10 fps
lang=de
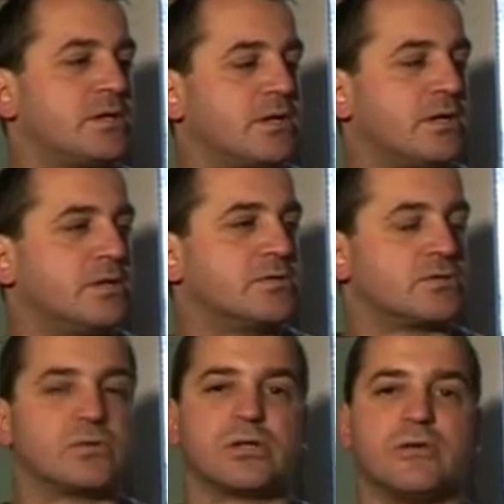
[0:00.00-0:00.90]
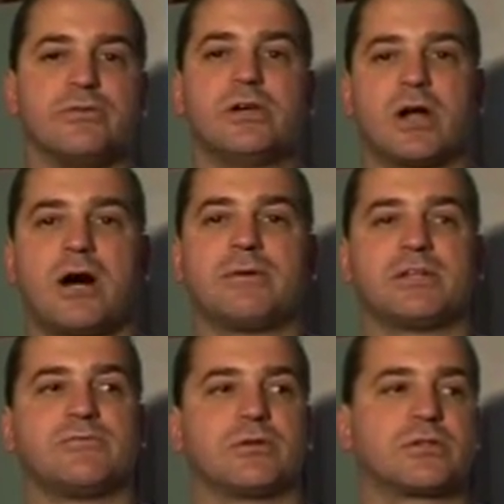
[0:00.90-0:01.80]
Äh, so genau wie hier
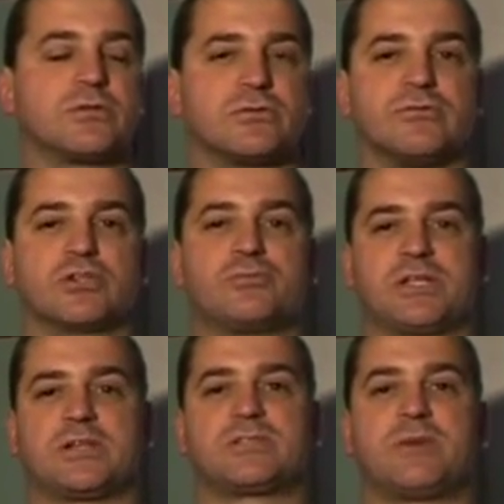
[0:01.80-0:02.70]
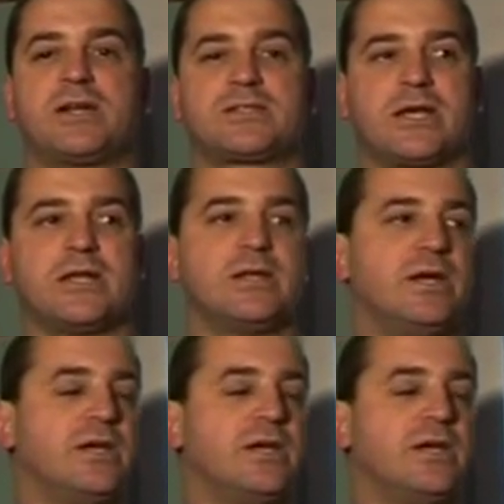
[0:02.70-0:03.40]
gearbeitet wird, so wird später das Bad sein.